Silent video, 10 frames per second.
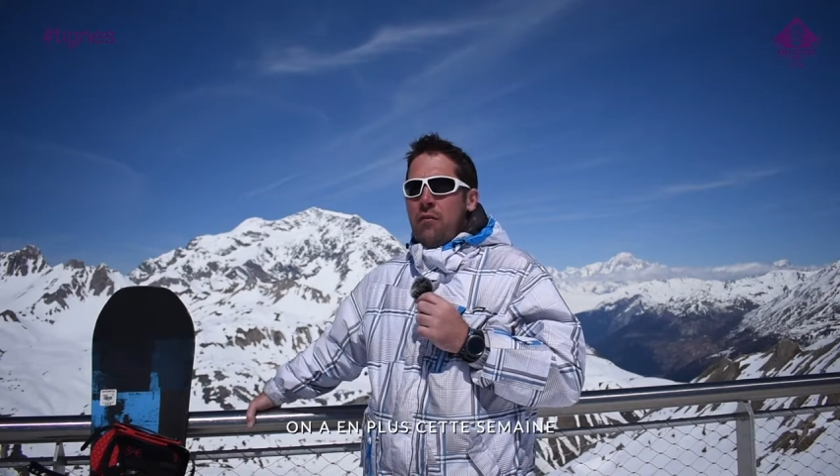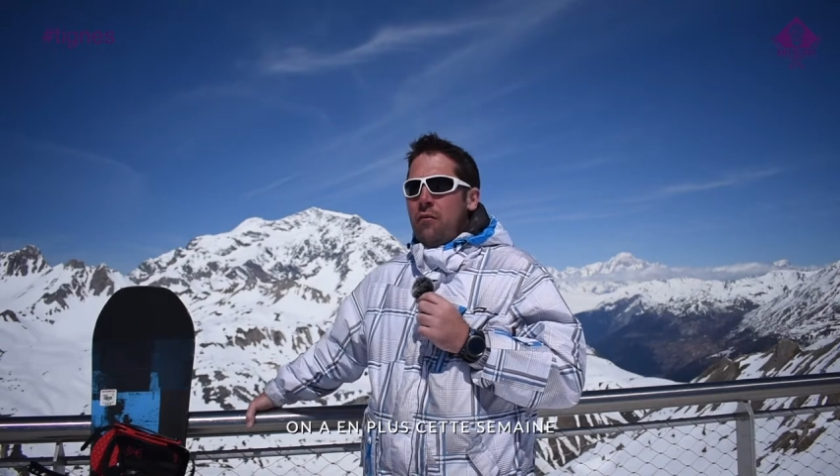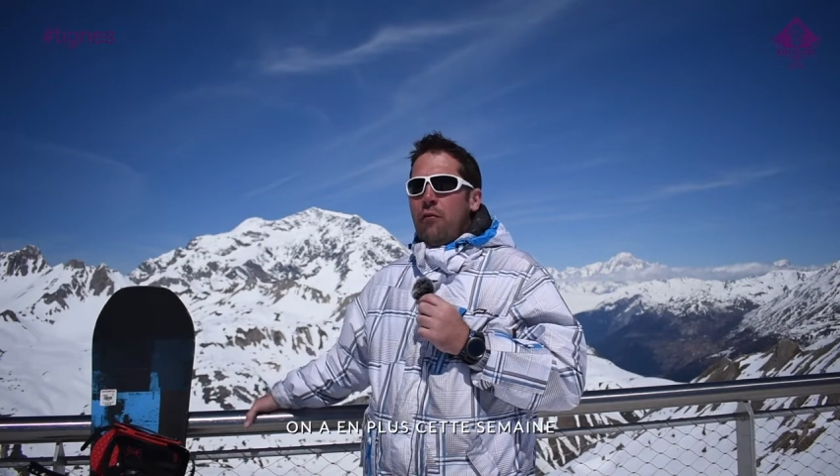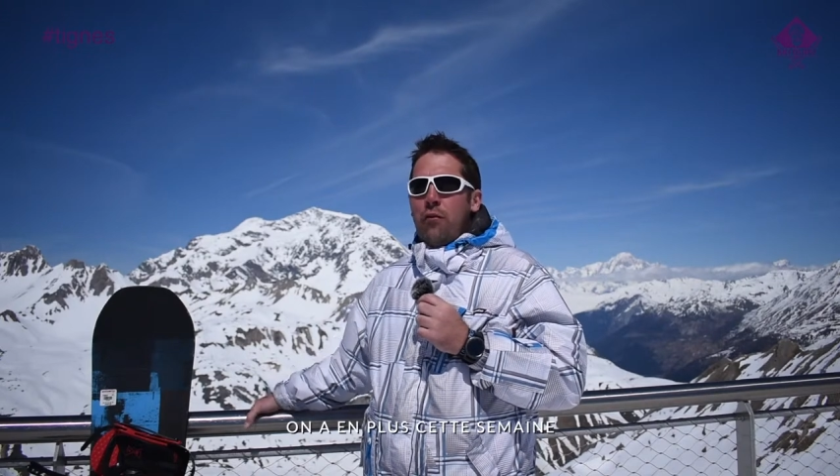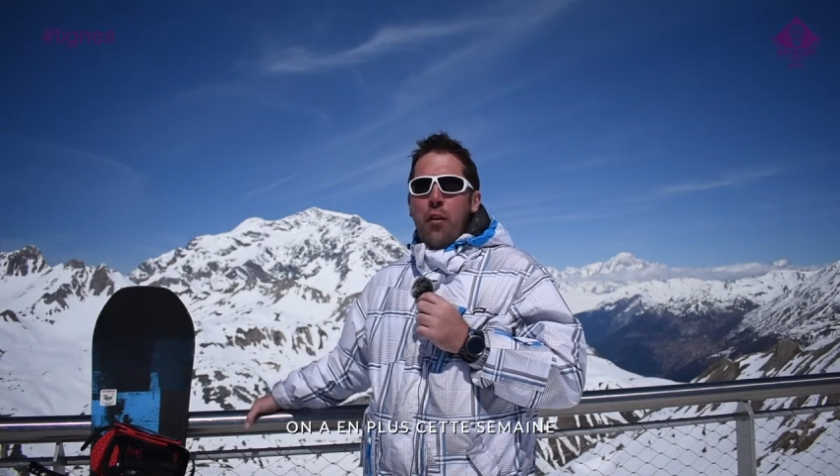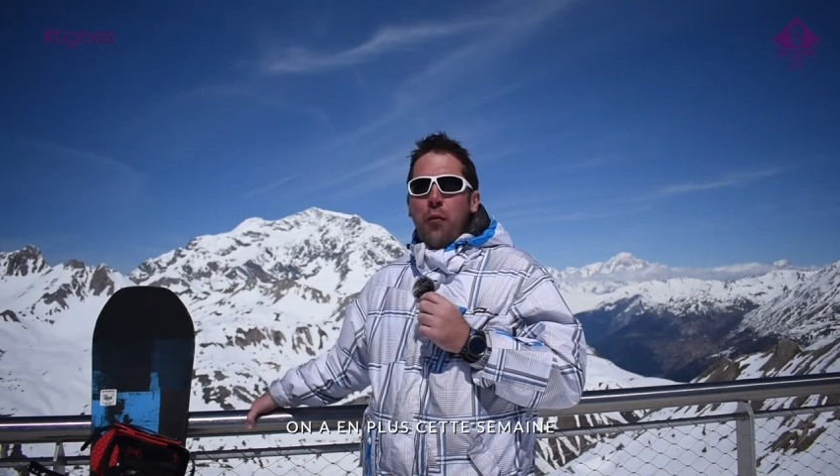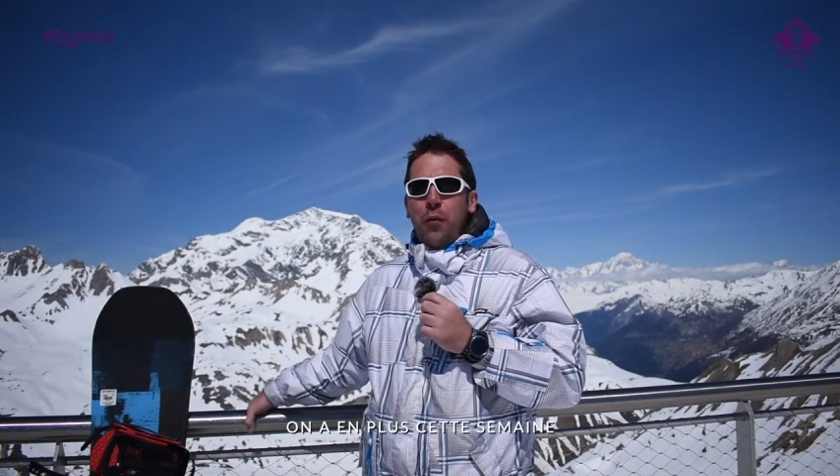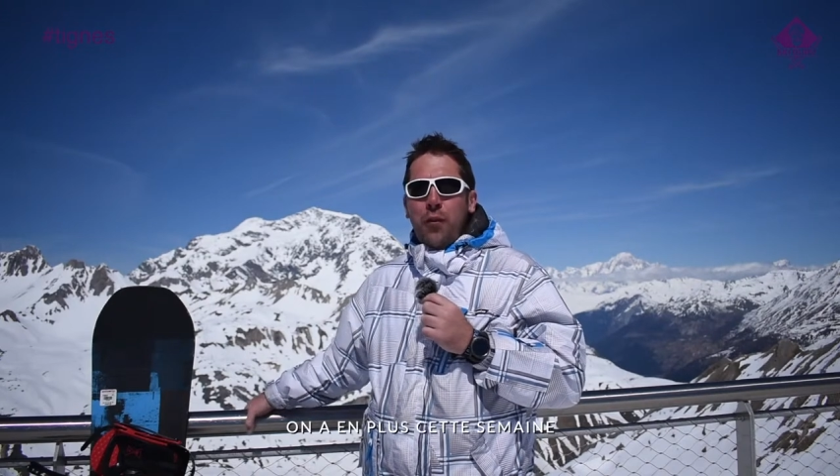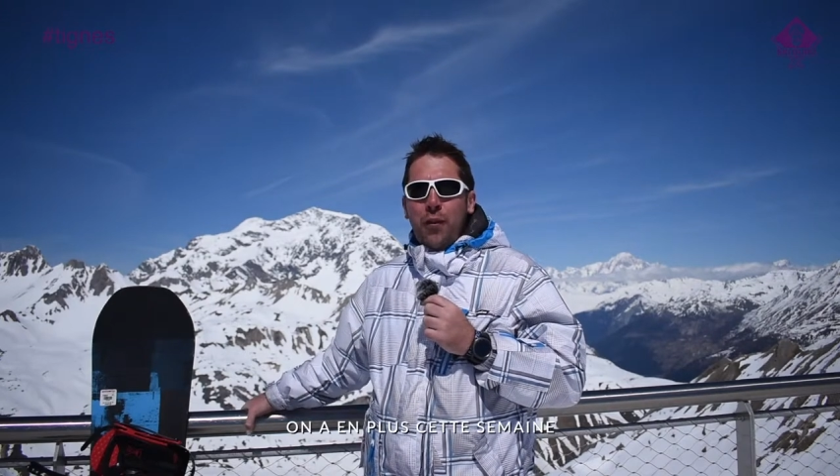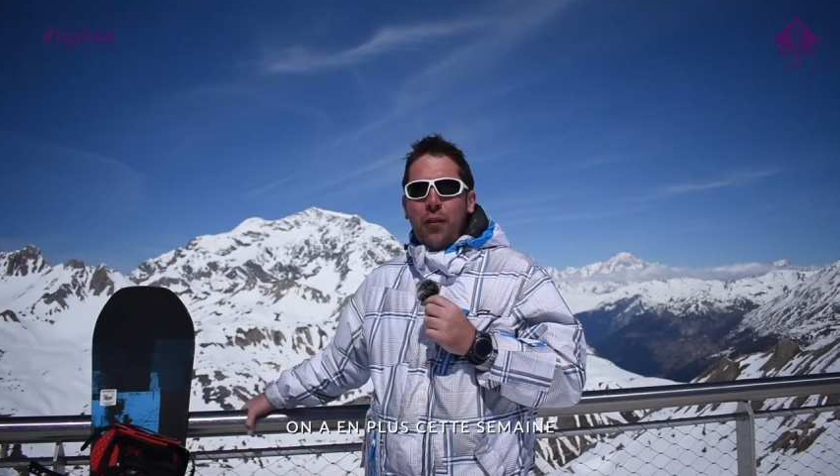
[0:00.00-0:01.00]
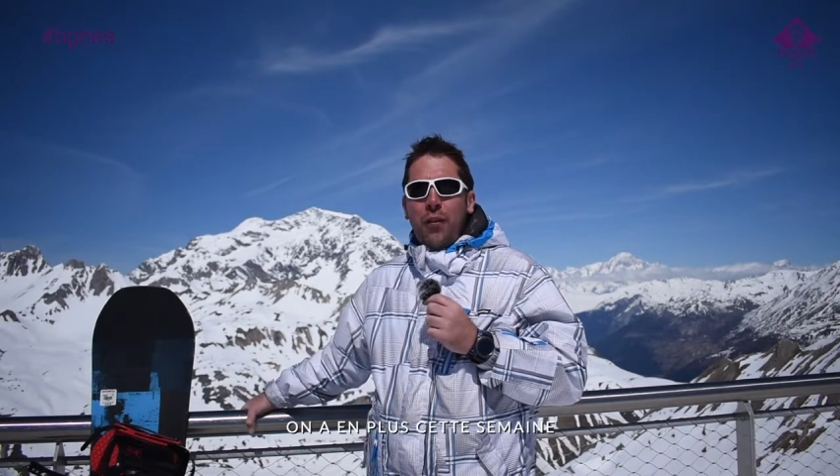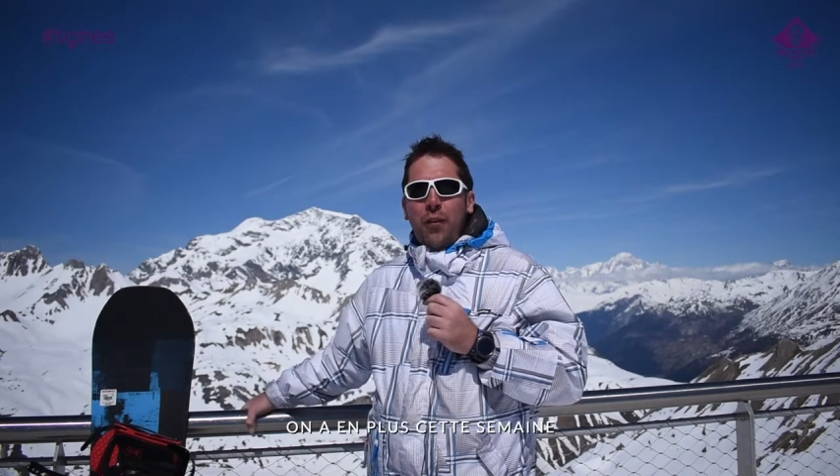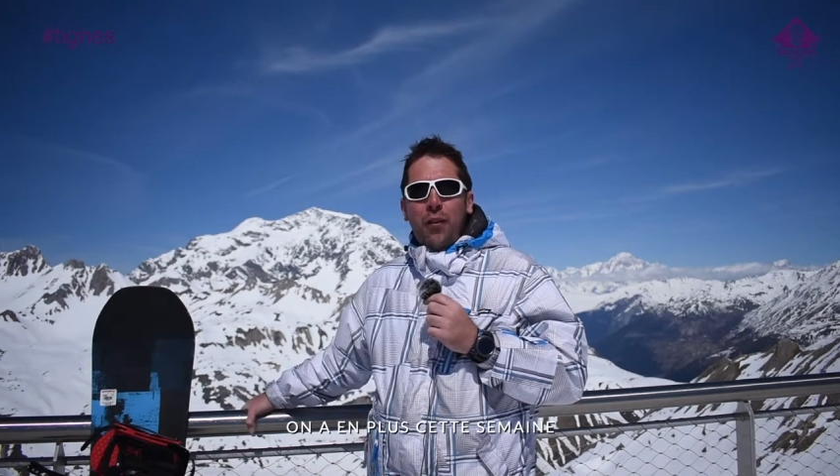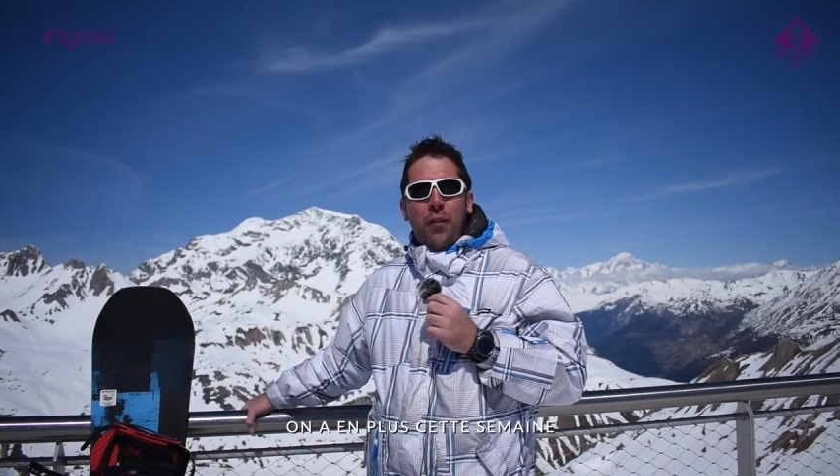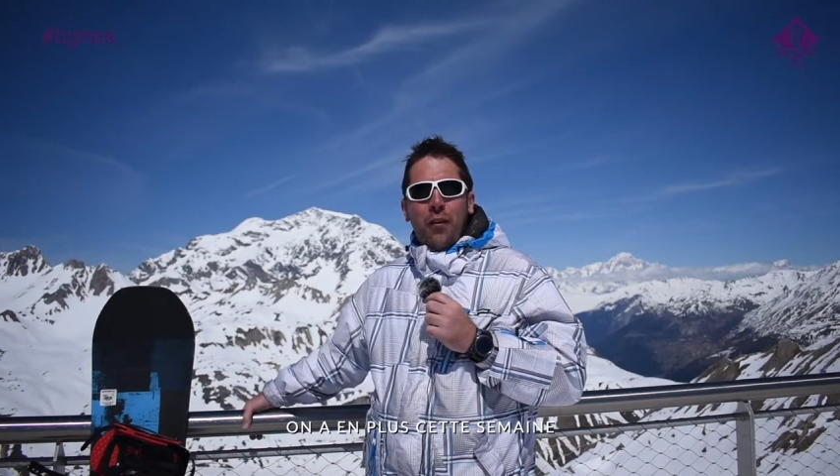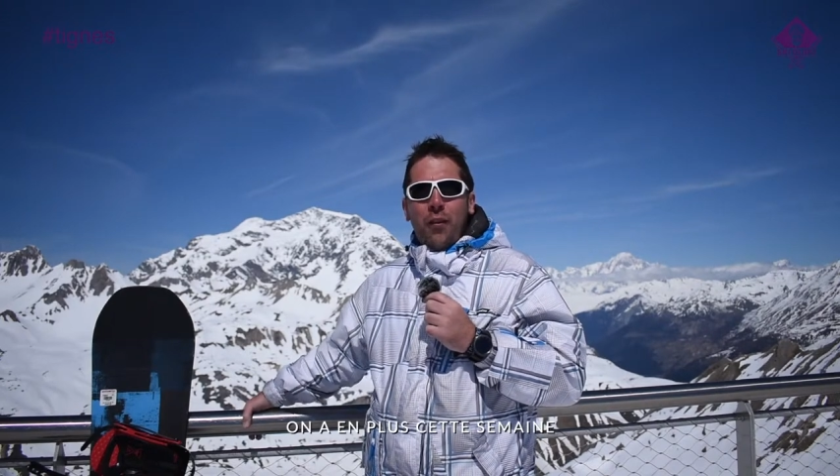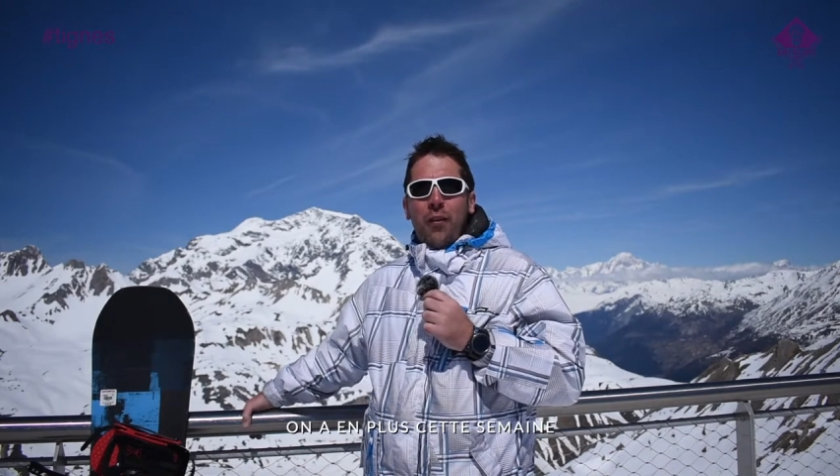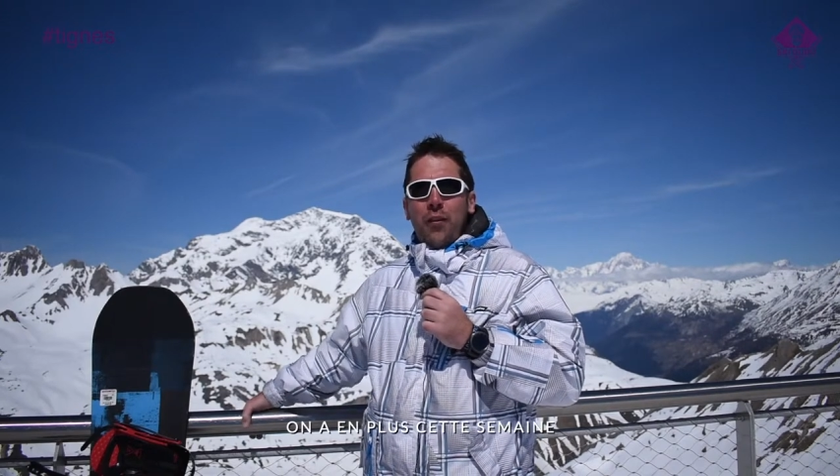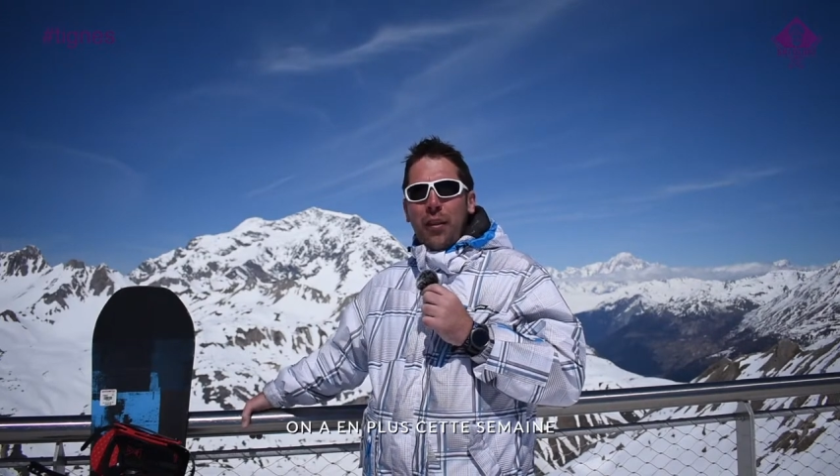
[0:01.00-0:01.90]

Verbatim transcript: On a en plus euh,